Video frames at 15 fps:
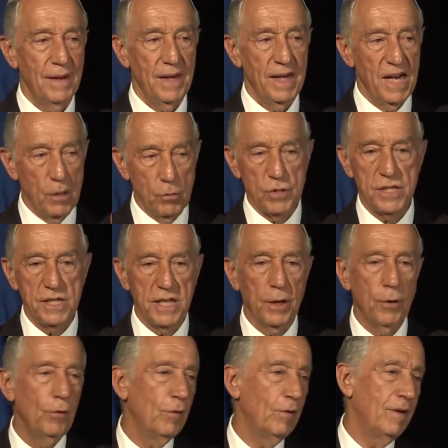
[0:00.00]
não
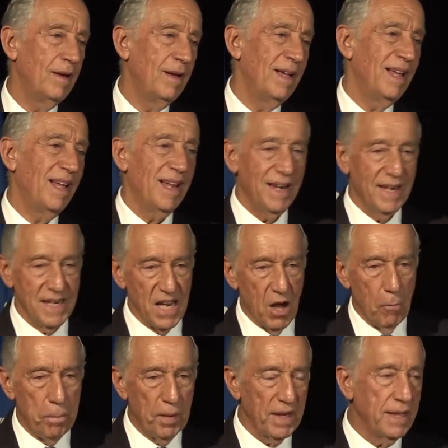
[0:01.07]
cedeu,
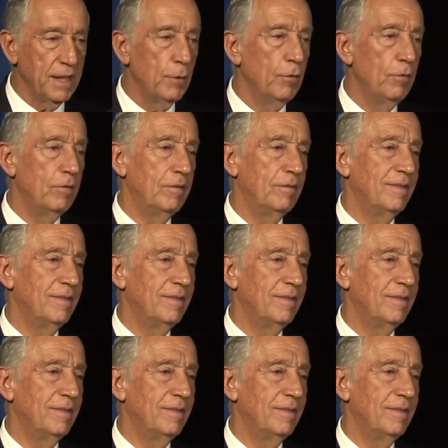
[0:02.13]
não partiu,